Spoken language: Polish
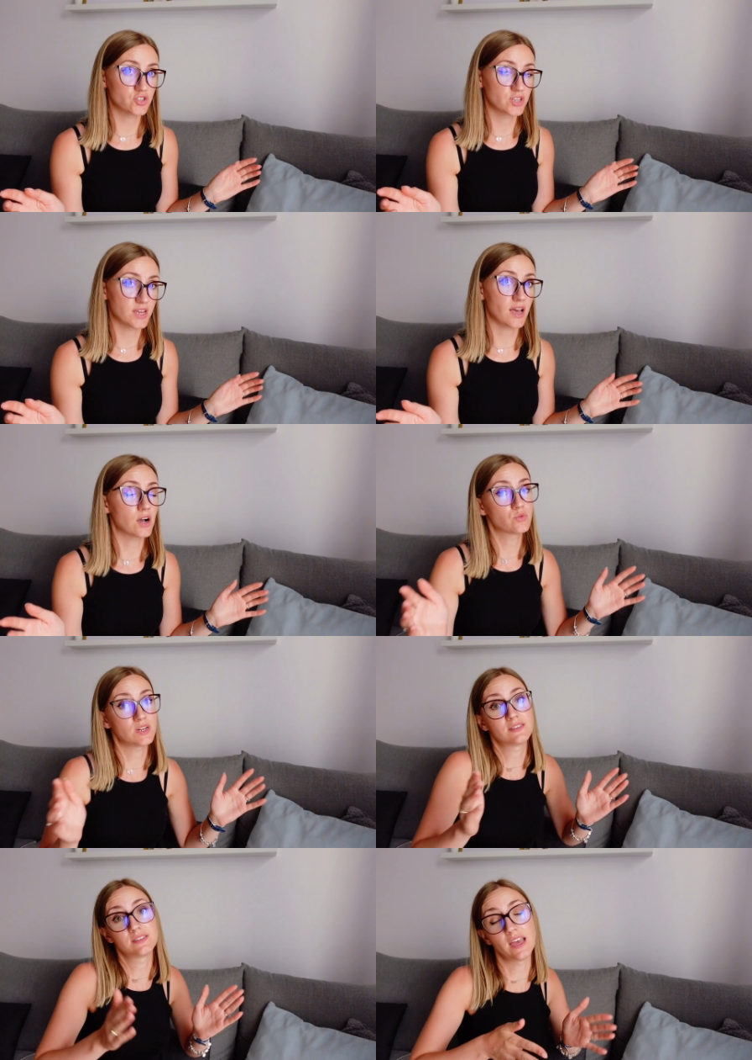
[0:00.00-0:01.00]
że
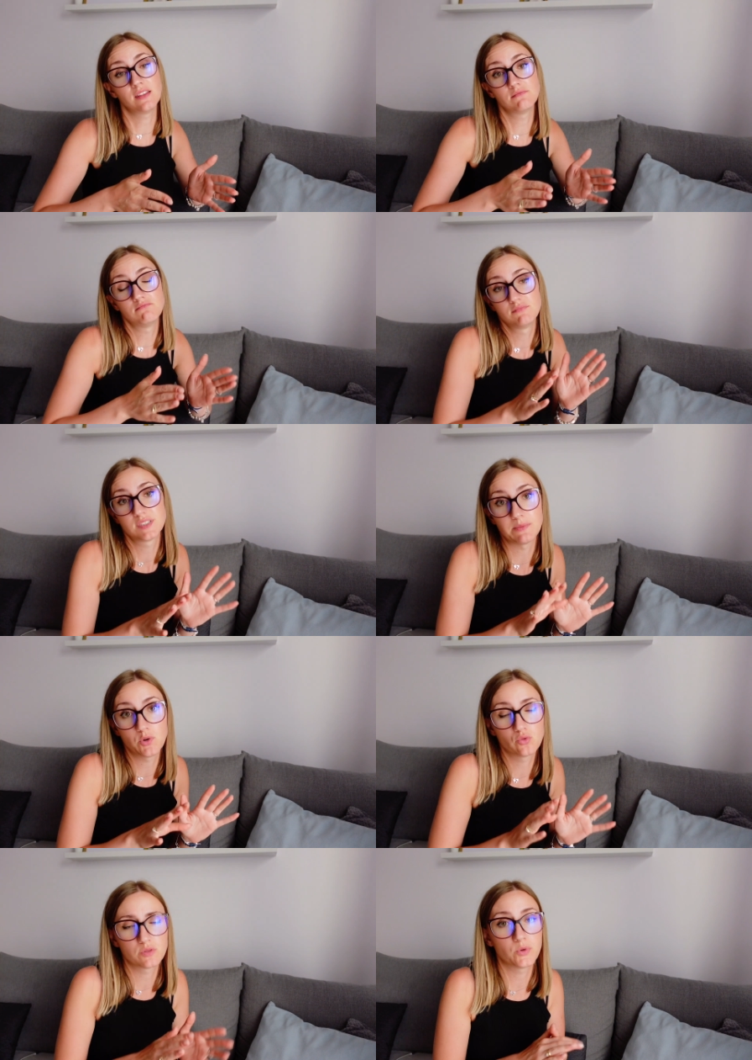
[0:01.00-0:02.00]
akurat ten
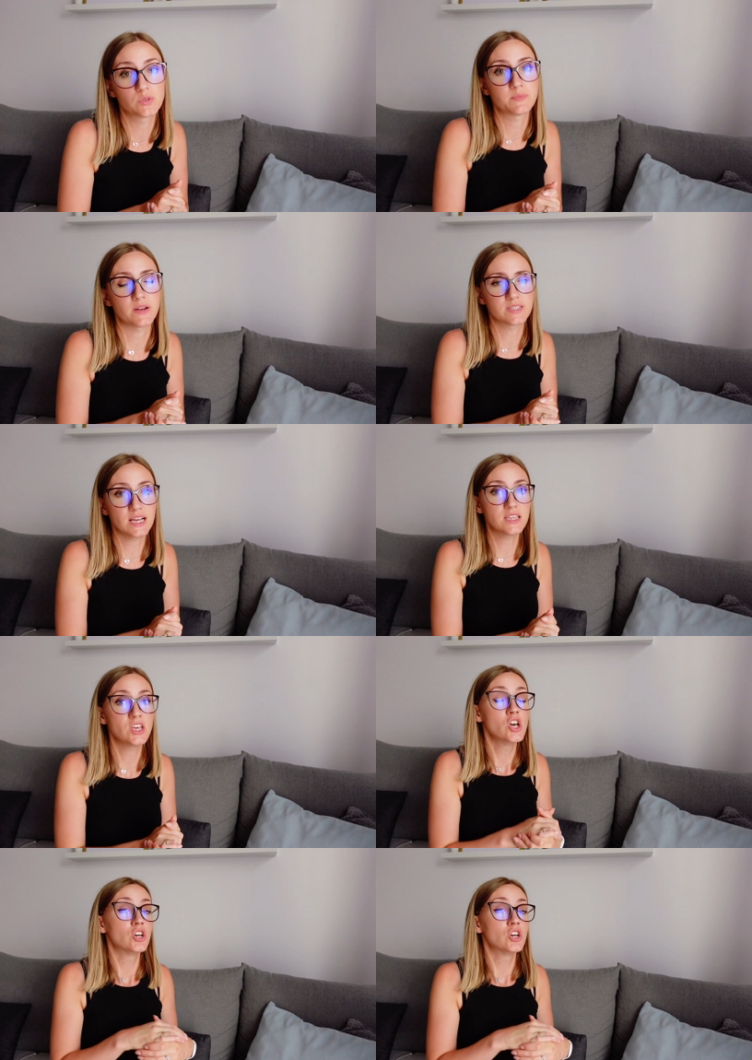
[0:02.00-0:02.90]
samochód był sprawdzany,